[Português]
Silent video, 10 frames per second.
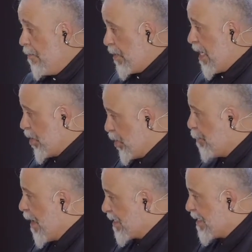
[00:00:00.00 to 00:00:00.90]
Porque a
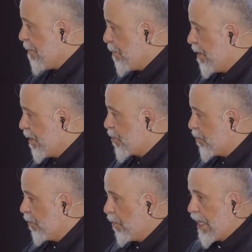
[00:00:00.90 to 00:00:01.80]
gente percebe
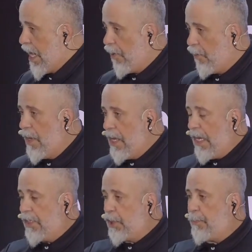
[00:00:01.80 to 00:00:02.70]
isso, ô Carol
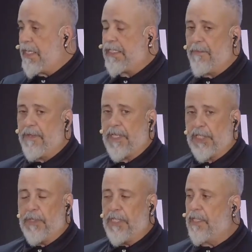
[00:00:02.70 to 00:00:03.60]
a gente percebe isso,
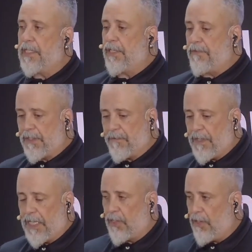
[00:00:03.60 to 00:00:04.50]
as meninas às vezes vão nas